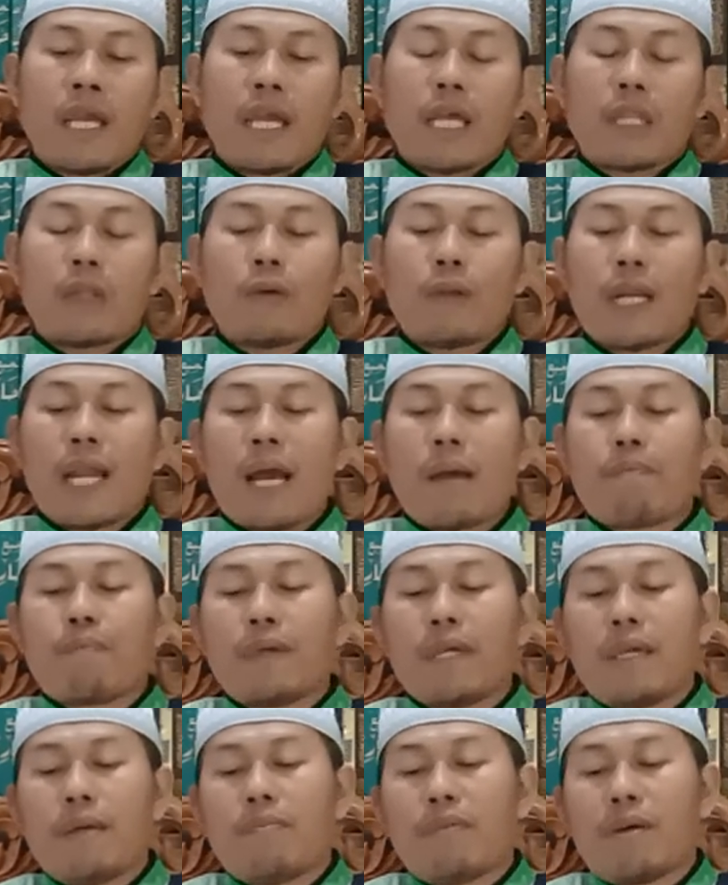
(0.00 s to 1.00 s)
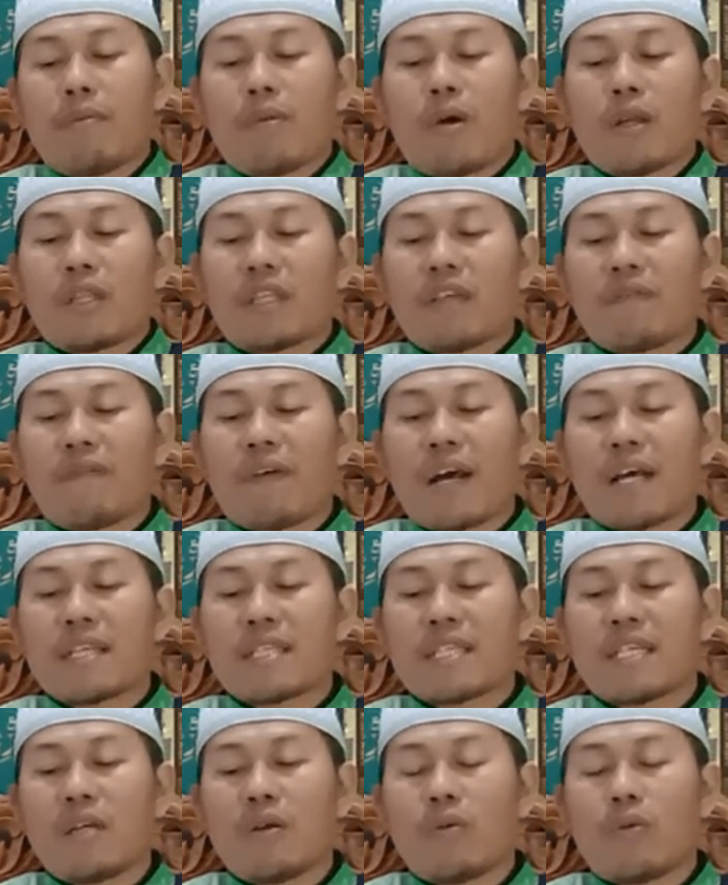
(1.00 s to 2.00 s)
Itu Nabi
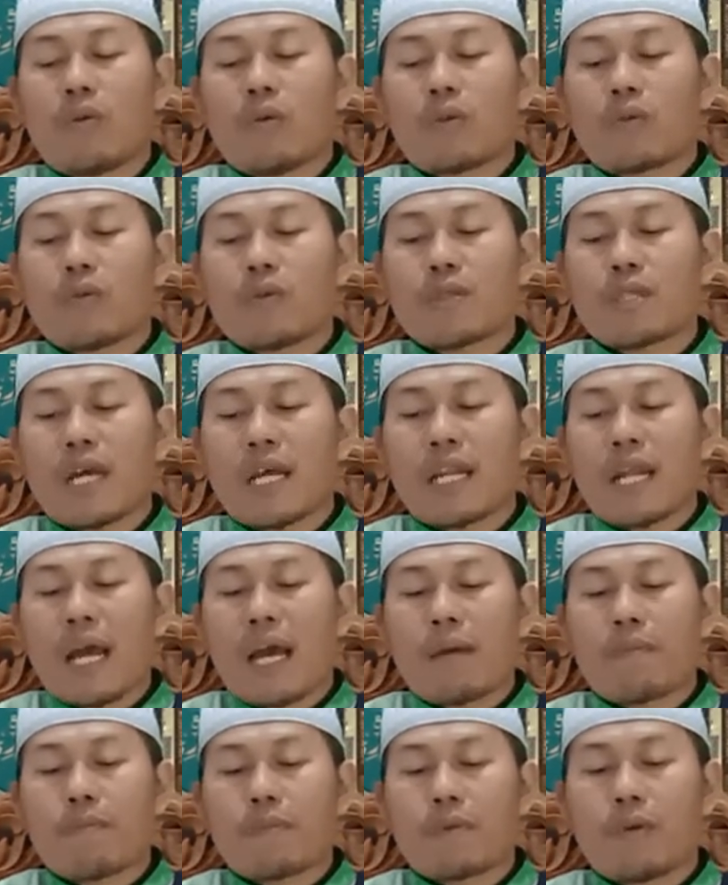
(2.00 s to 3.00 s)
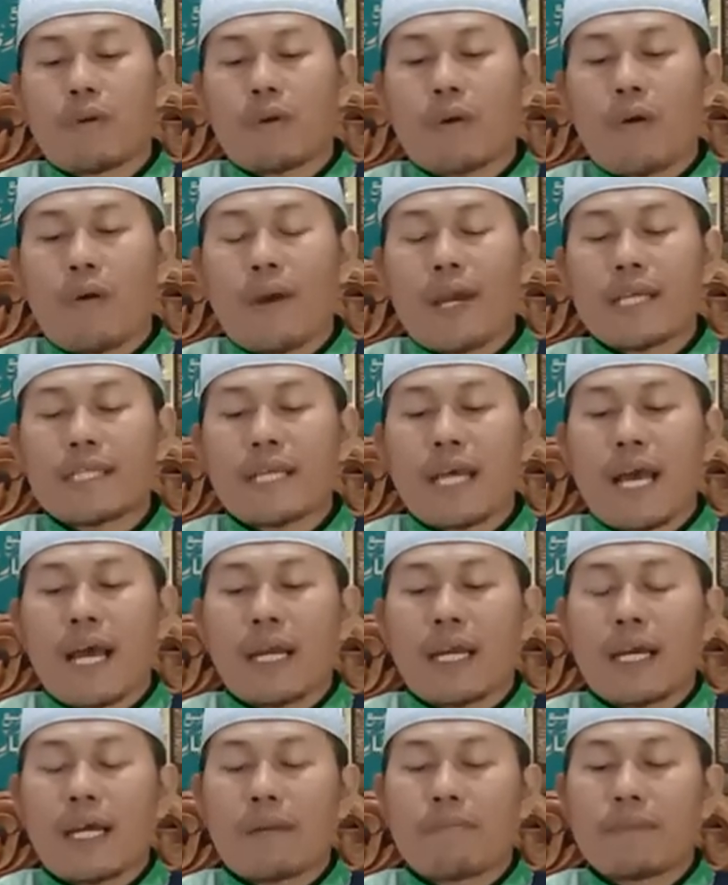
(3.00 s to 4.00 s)
memotivasi utusan Abdul Qais
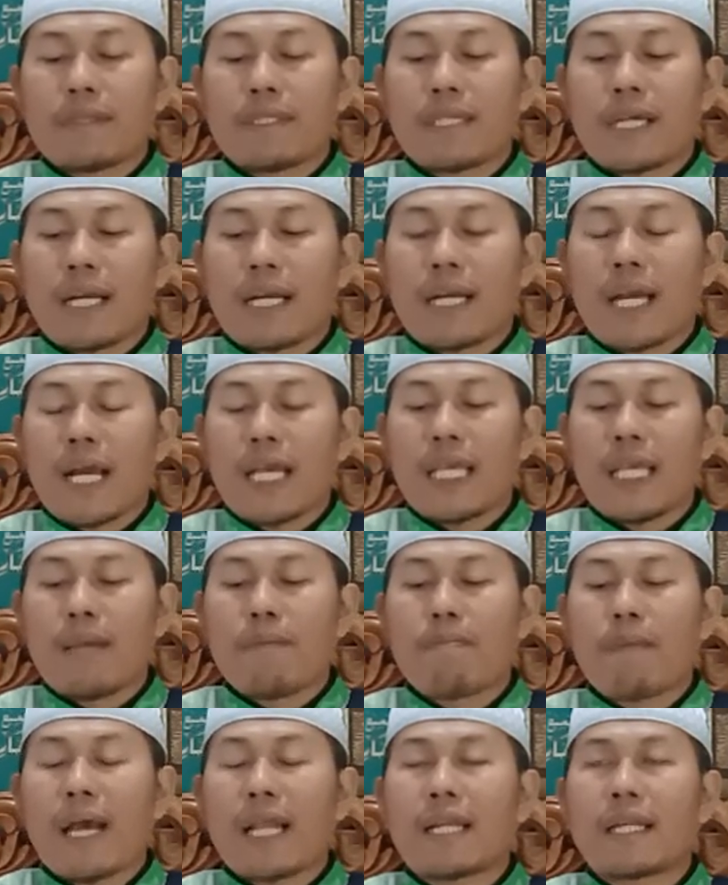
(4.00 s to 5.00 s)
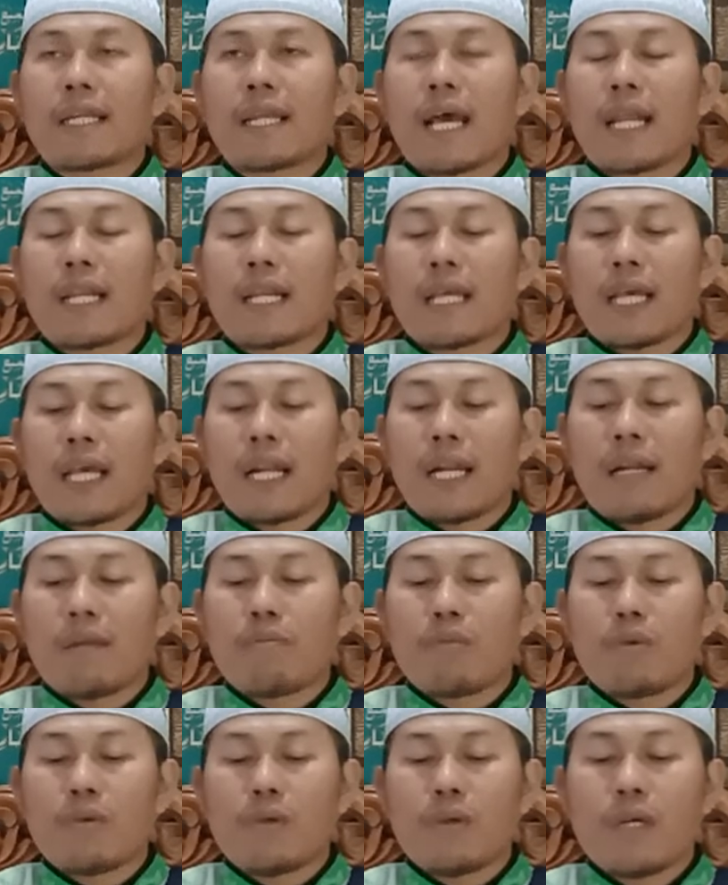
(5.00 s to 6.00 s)
agar menjaga iman dan
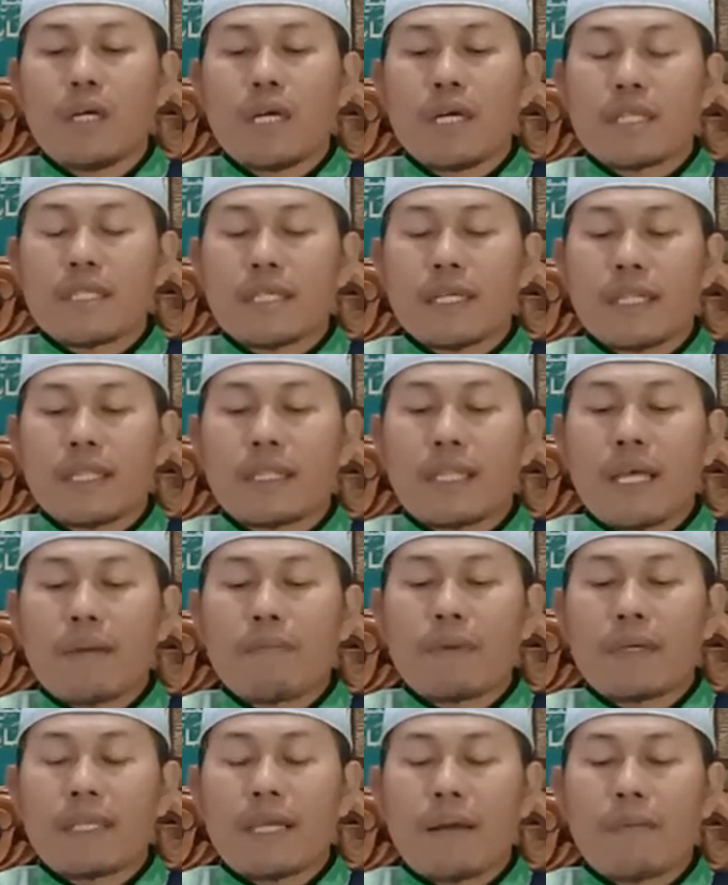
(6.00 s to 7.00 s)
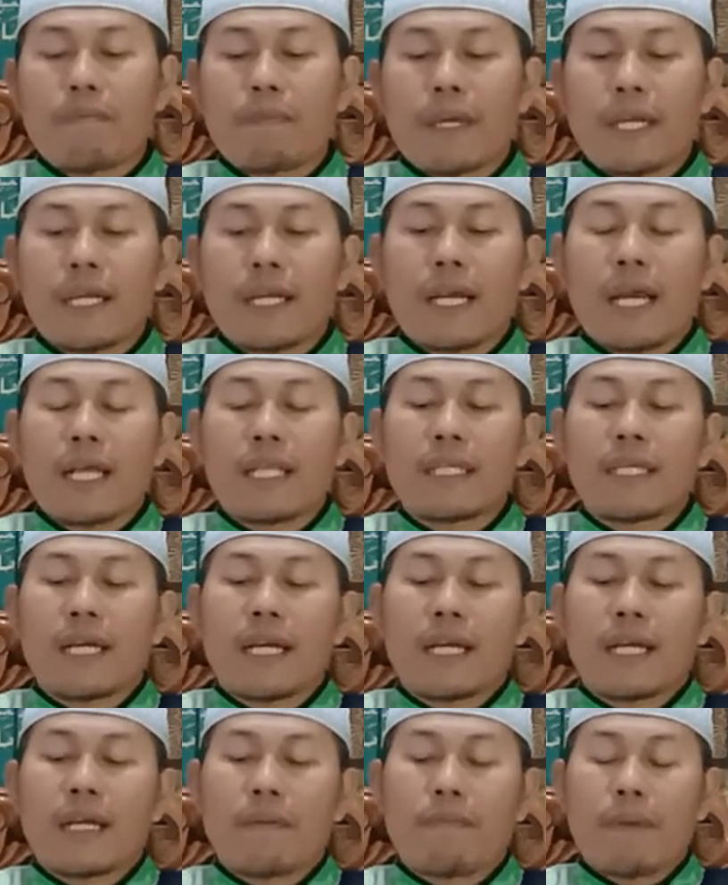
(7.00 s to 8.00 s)
ilmu serta
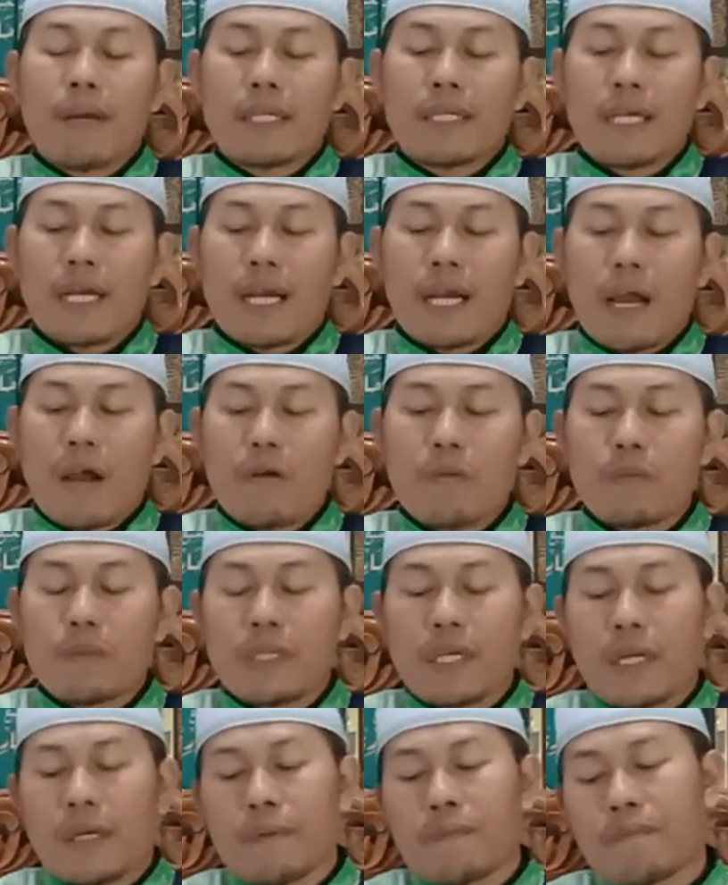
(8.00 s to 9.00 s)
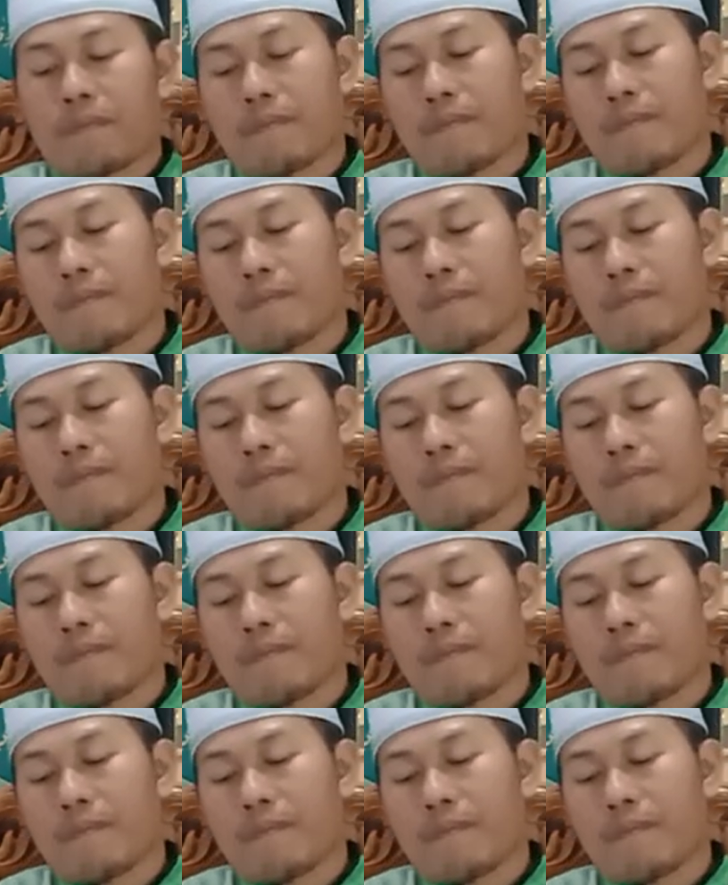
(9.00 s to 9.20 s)
menyampaikannya kepada kaumnya.